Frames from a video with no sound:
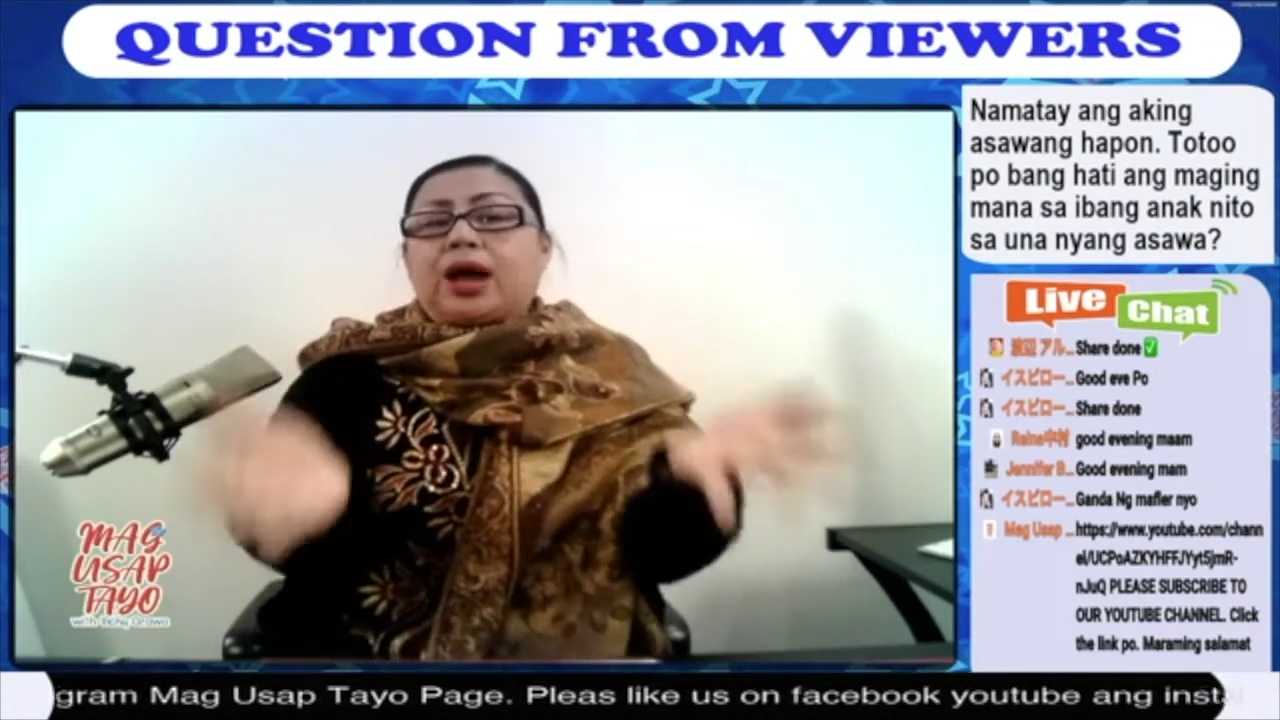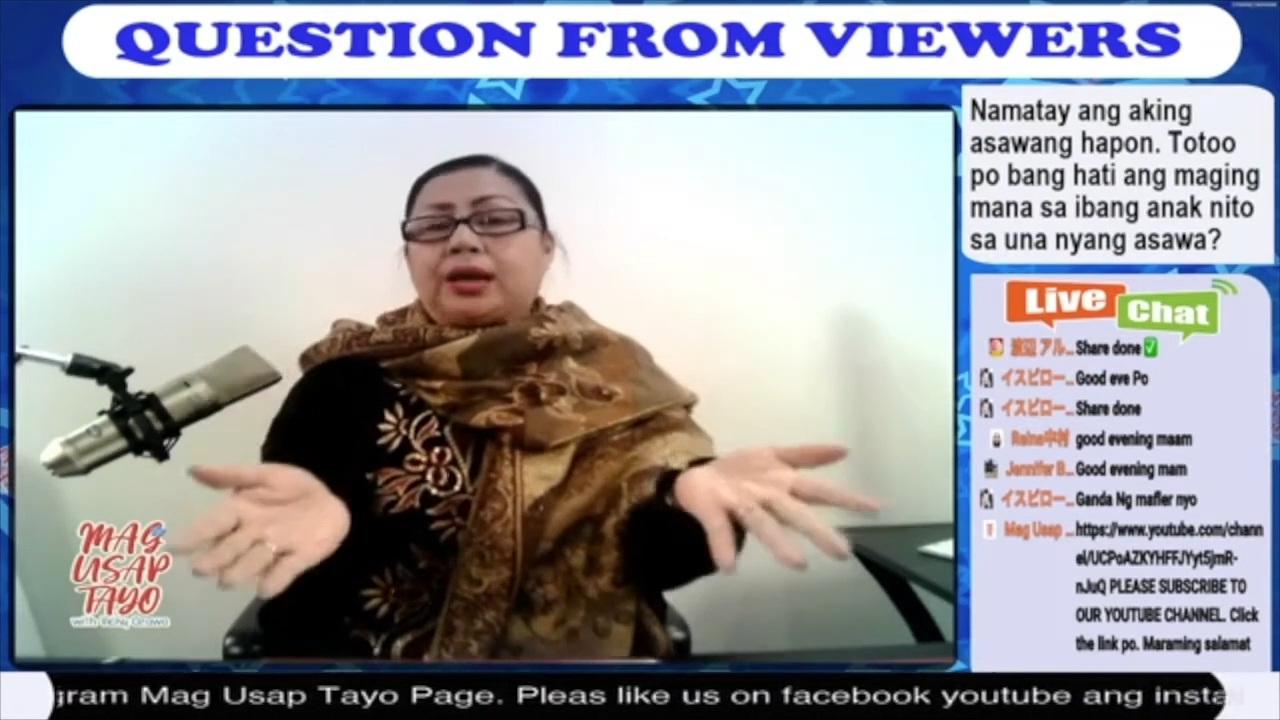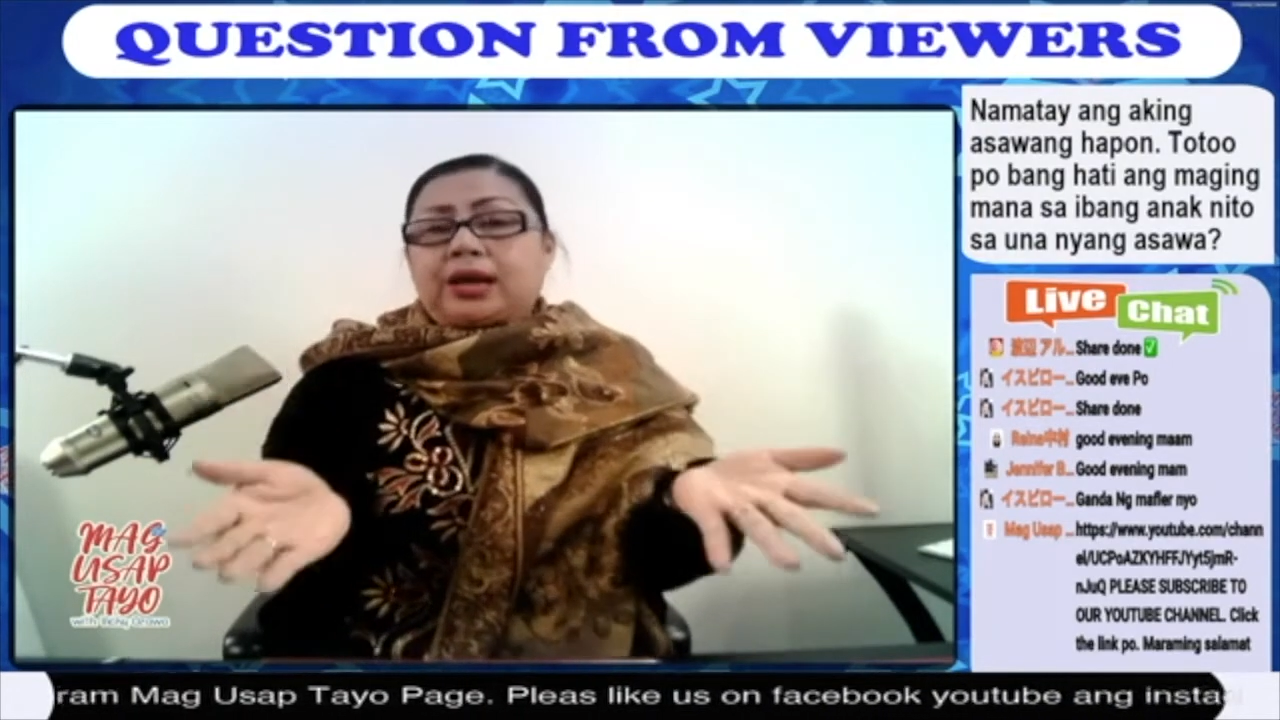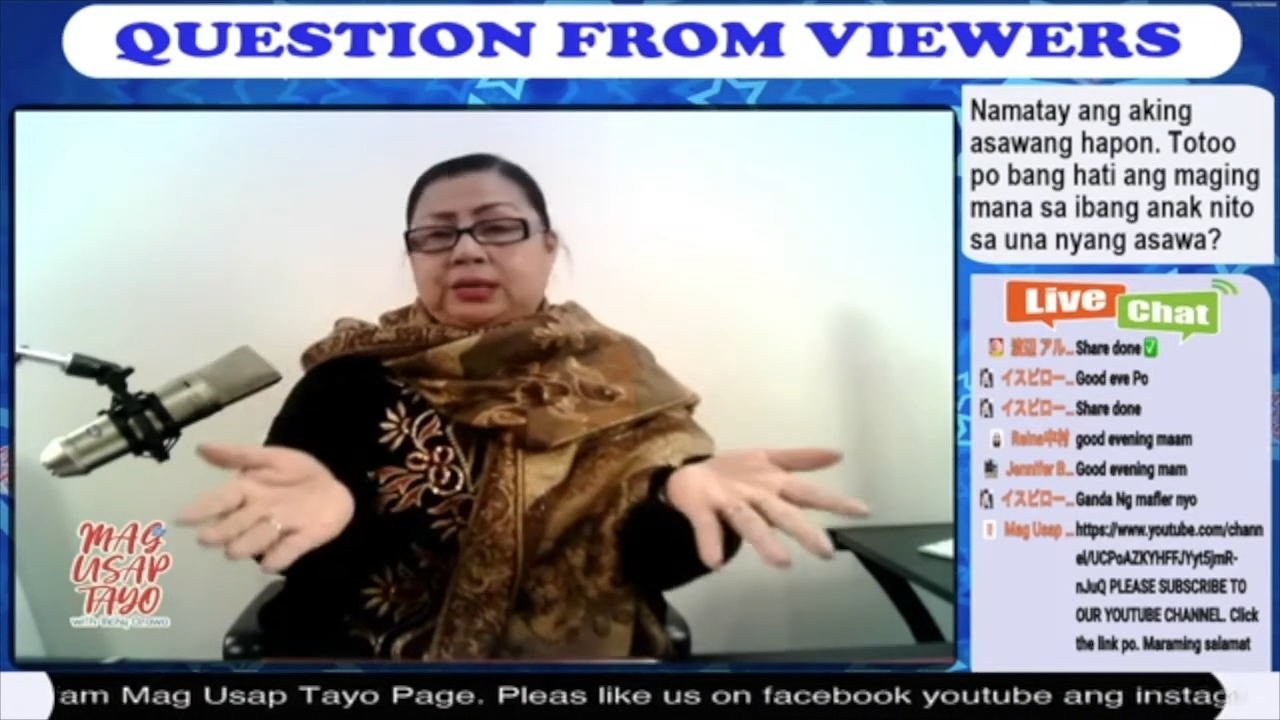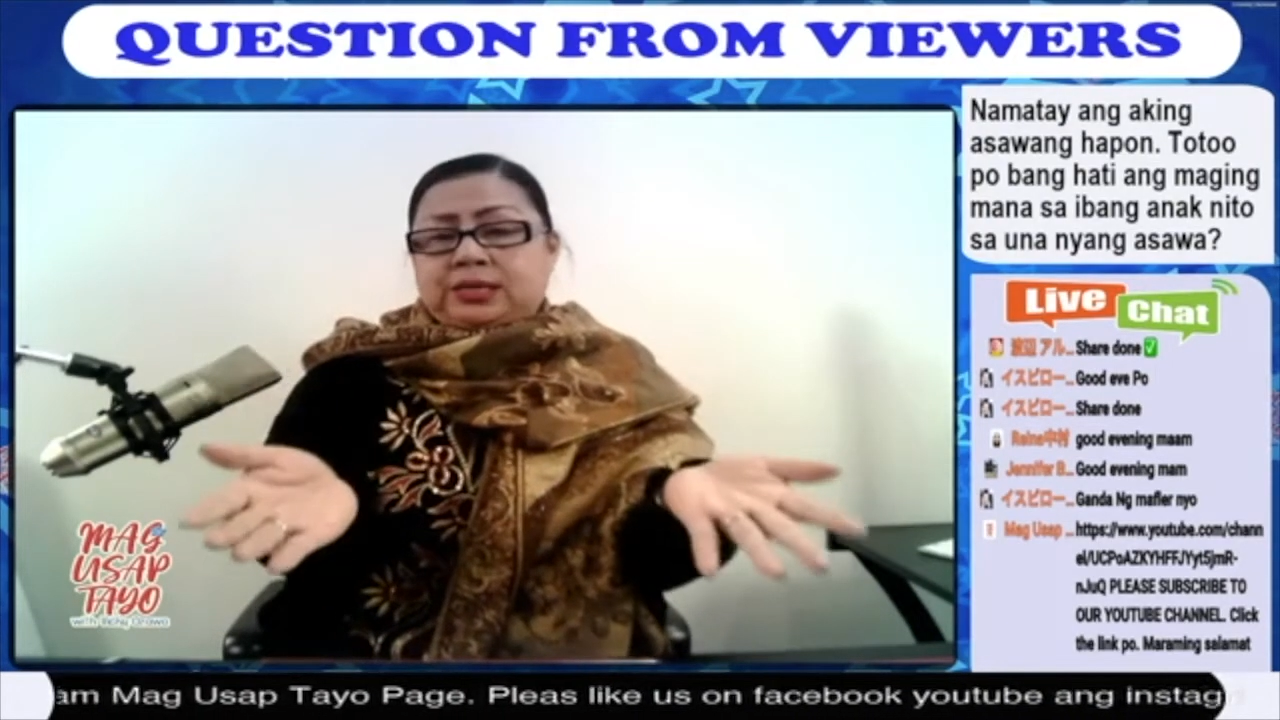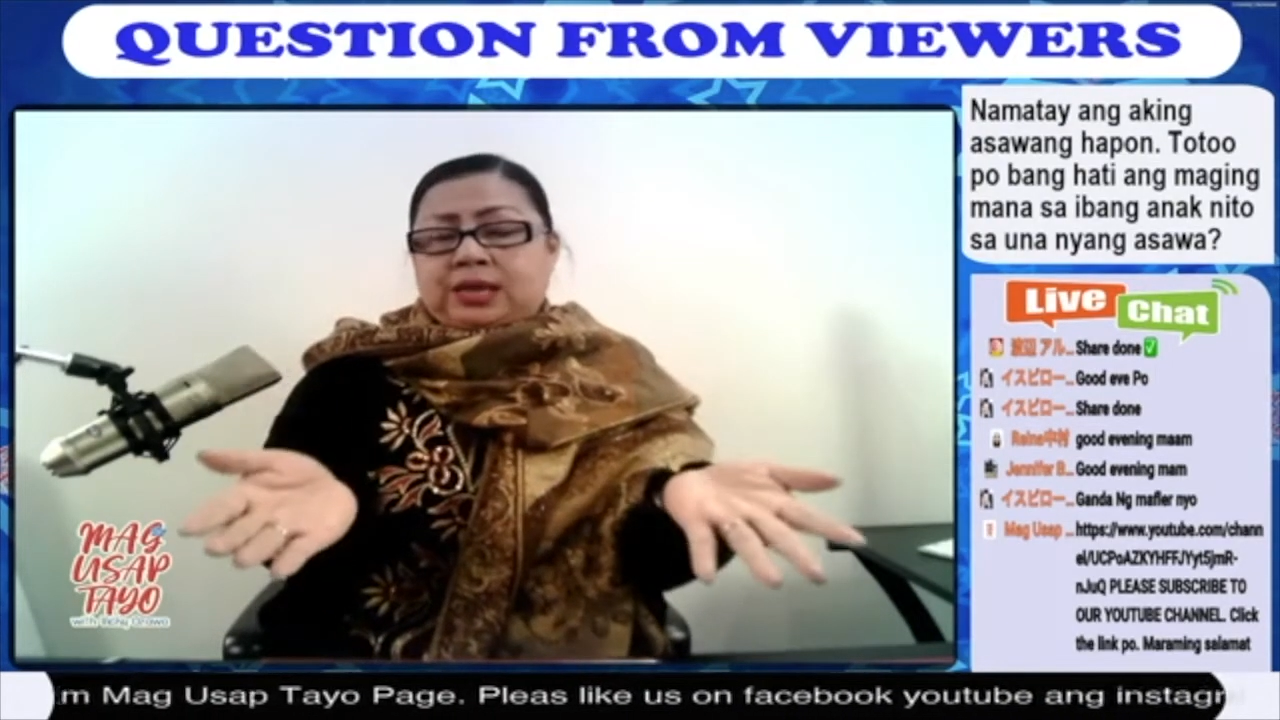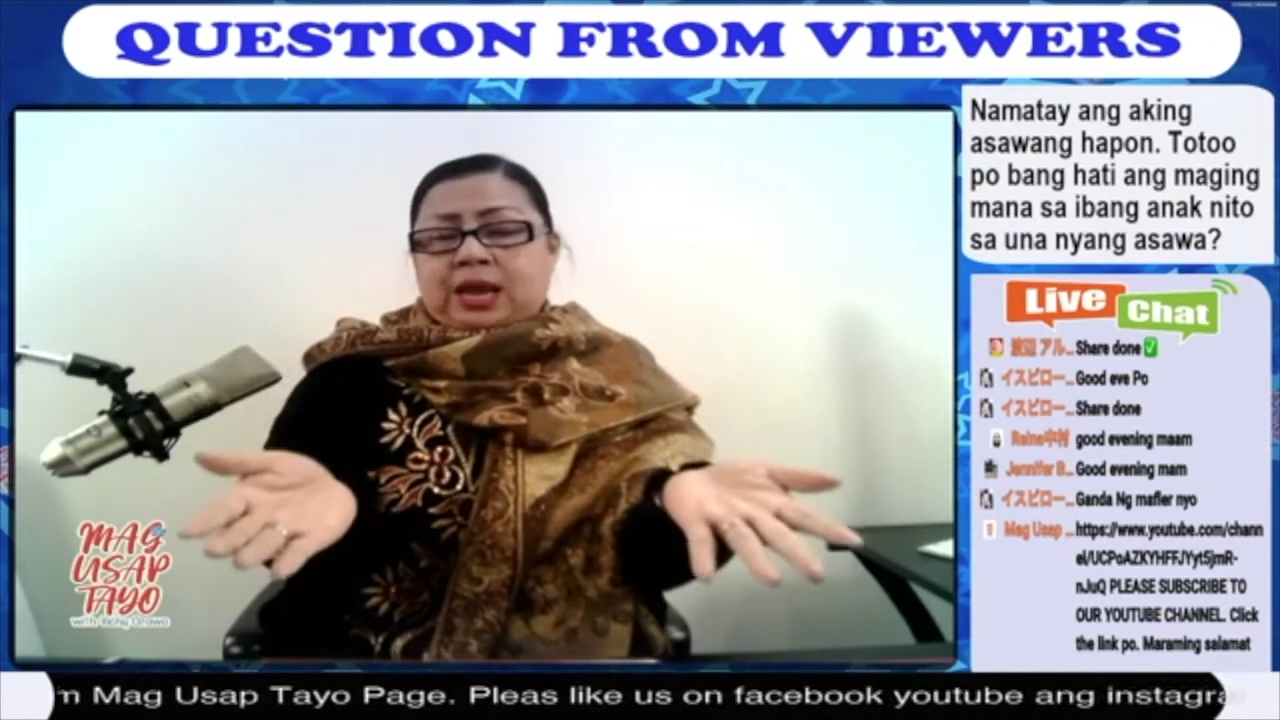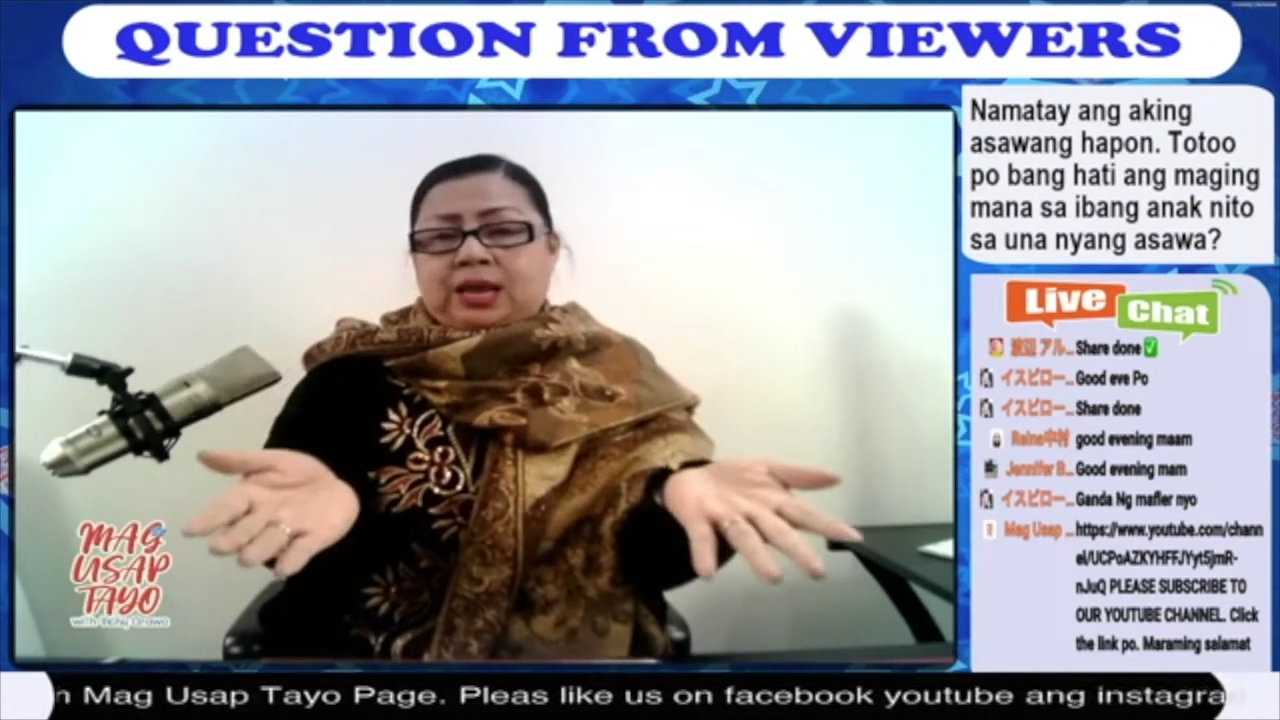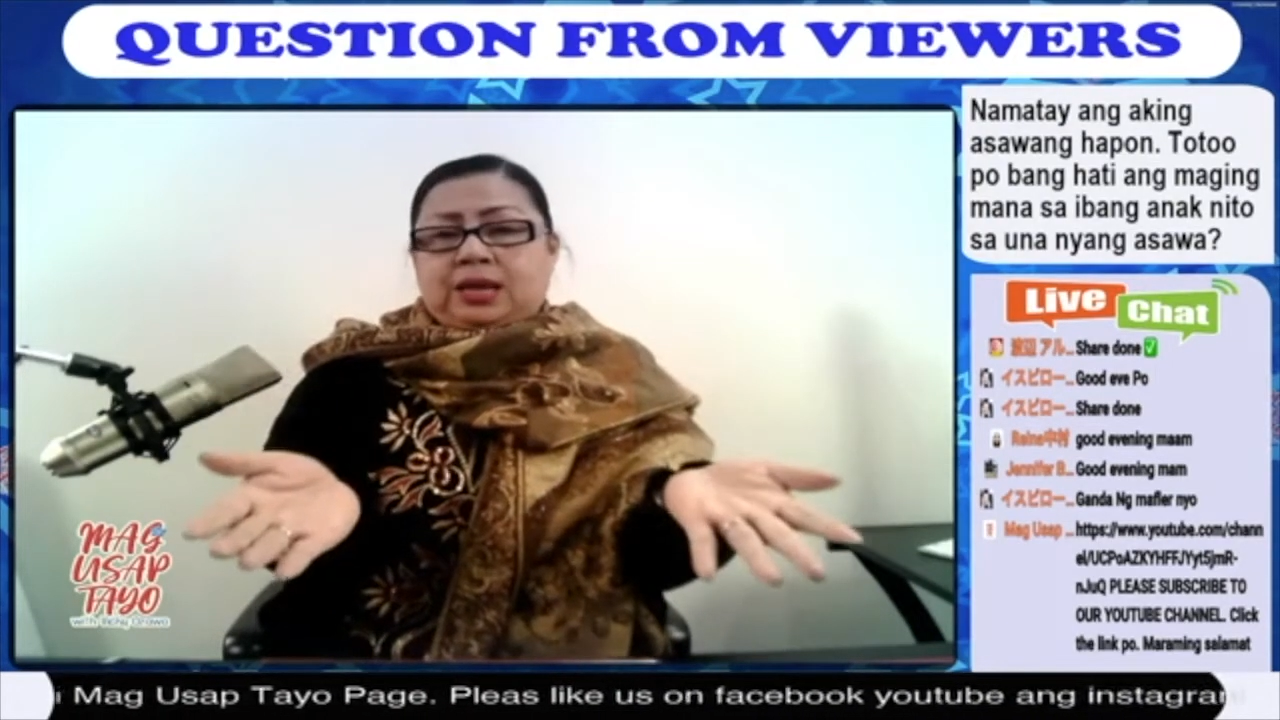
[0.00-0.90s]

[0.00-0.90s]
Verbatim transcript: anak niya.